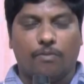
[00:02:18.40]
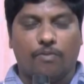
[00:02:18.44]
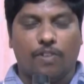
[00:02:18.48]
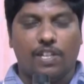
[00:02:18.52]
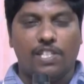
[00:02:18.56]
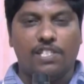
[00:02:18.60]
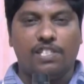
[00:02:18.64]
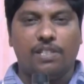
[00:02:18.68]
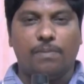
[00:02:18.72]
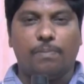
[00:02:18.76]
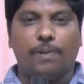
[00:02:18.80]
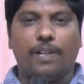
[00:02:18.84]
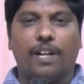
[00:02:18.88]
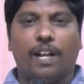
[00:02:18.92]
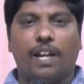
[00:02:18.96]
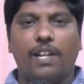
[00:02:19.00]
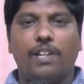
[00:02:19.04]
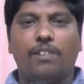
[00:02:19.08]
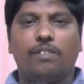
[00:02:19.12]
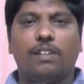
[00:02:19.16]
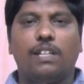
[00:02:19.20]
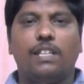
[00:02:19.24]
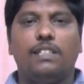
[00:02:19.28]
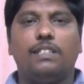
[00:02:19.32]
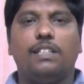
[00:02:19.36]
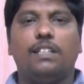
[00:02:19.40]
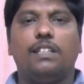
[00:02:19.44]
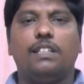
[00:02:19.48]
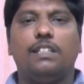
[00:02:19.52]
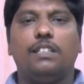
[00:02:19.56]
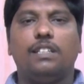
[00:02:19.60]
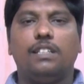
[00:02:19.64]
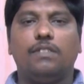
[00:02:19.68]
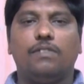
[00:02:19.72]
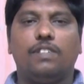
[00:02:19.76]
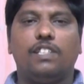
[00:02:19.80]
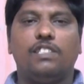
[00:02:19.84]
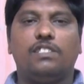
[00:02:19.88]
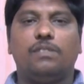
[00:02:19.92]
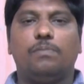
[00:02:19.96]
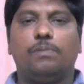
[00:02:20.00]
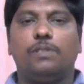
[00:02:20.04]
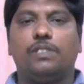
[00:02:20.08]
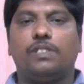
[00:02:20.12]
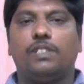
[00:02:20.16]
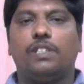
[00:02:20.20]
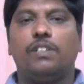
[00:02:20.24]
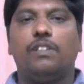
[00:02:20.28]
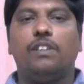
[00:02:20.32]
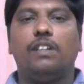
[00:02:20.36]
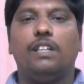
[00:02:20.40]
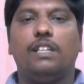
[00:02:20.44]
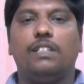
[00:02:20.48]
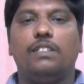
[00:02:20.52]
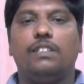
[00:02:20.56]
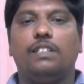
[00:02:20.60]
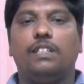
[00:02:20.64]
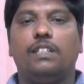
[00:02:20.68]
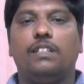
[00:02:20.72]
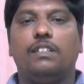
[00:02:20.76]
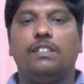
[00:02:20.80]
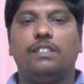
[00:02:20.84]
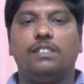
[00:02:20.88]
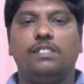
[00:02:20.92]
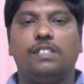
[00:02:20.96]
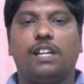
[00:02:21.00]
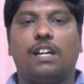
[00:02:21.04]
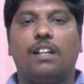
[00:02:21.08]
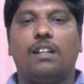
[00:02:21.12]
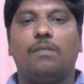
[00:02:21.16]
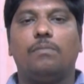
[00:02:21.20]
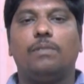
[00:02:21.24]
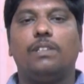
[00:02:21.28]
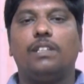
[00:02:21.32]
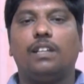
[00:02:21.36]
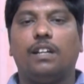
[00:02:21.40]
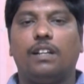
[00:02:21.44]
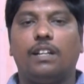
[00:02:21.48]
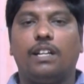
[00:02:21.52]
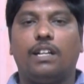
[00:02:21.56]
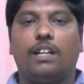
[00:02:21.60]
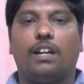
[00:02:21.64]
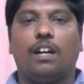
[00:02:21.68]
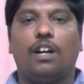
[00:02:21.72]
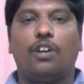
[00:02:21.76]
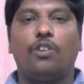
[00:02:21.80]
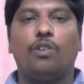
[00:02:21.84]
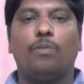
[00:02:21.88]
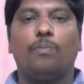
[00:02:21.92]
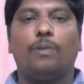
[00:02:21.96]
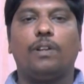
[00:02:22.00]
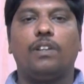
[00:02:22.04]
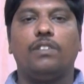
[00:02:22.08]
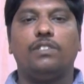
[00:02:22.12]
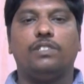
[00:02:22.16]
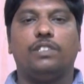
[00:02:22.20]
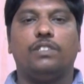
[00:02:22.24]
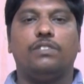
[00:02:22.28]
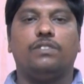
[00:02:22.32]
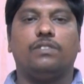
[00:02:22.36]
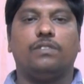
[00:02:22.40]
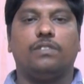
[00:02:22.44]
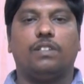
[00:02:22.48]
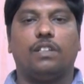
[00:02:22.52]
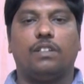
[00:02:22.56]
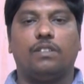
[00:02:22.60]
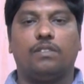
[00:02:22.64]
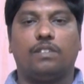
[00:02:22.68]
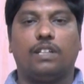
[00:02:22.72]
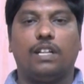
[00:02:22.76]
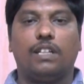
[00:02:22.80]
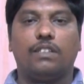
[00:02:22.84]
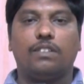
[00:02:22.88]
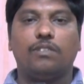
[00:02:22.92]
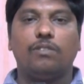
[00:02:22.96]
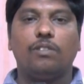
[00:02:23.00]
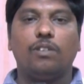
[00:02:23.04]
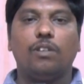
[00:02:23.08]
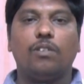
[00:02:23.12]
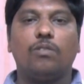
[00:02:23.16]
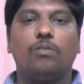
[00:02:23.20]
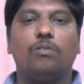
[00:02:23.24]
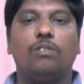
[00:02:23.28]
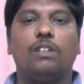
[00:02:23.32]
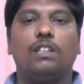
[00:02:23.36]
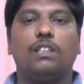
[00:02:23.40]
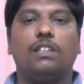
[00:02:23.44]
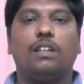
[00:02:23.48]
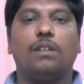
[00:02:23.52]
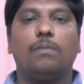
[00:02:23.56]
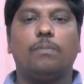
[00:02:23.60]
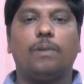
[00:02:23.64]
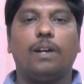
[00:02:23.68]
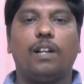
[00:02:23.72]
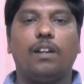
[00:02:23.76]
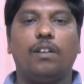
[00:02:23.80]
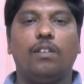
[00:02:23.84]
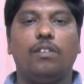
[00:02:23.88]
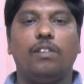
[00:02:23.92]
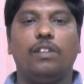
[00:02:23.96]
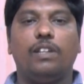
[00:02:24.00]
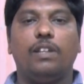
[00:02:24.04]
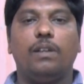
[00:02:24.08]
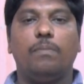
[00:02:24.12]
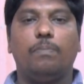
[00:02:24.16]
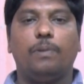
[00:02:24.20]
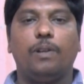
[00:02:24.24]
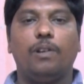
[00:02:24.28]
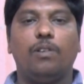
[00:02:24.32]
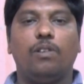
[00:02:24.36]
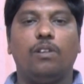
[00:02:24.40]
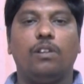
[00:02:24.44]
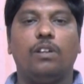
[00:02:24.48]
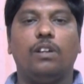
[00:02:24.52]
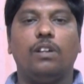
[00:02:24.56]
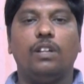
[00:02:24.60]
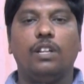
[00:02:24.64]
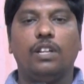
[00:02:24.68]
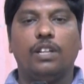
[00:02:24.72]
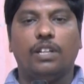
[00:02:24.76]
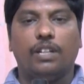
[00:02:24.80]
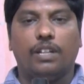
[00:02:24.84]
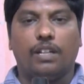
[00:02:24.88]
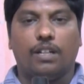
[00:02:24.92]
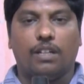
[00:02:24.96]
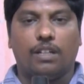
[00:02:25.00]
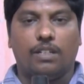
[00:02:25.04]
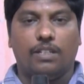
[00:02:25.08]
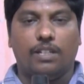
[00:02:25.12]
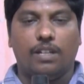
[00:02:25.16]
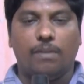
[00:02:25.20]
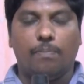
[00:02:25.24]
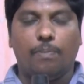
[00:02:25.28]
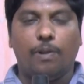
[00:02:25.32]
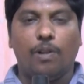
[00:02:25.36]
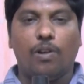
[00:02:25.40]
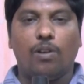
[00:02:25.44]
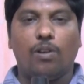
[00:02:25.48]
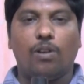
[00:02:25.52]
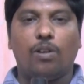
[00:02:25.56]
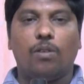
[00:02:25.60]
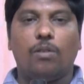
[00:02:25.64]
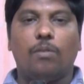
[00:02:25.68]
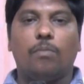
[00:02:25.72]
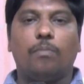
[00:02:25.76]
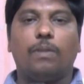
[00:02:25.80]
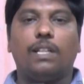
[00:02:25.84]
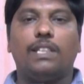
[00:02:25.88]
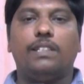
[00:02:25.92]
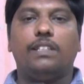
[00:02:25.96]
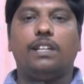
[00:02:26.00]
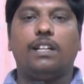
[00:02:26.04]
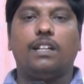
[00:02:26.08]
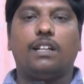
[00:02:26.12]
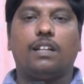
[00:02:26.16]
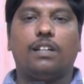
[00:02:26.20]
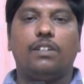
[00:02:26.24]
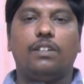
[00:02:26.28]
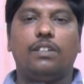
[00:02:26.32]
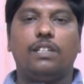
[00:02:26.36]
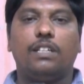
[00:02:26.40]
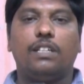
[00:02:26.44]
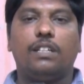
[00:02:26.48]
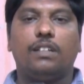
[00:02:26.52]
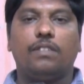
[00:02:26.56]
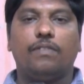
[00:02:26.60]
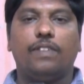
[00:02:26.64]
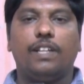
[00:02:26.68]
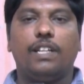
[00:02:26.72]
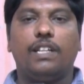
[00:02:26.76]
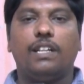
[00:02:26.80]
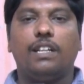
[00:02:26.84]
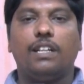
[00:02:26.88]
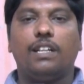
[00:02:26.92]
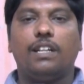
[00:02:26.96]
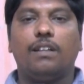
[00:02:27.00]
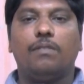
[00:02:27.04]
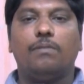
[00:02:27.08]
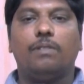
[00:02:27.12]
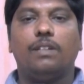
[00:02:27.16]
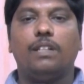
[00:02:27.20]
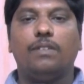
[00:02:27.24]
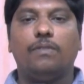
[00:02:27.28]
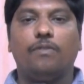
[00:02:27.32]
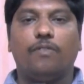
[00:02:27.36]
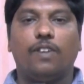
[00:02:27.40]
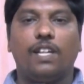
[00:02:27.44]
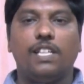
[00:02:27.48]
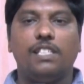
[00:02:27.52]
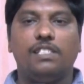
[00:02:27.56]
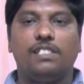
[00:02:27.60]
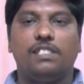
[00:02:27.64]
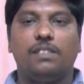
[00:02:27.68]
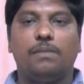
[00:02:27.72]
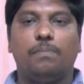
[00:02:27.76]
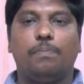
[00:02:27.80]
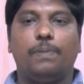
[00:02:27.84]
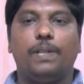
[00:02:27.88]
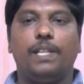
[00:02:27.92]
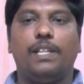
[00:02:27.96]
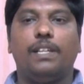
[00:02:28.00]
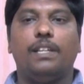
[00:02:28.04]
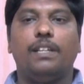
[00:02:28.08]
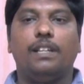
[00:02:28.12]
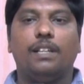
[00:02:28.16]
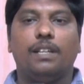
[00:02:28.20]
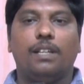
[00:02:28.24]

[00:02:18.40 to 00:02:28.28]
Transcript: వైసీపీ నాయకులు అయితేనేంది వైసీపీ శ్రేణులు అయితేనేది చాలామంది అనేక ఆరోపణలు చేస్తున్నారు గతంలో కూడా తన పాలనలో ఏపీలో ఏపీలో మద్యానికి అడ్డుగట్ట వేయగలిగామని వైసీపీ